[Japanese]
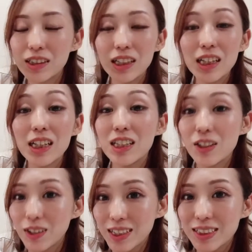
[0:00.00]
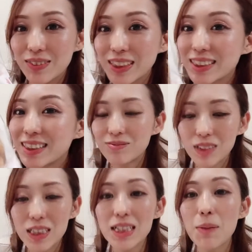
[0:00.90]
いい匂いがします
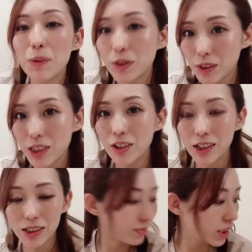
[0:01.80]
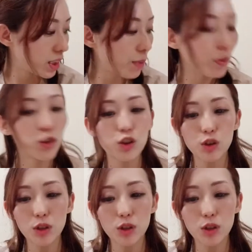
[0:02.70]
シナモンの匂いシナモンシュ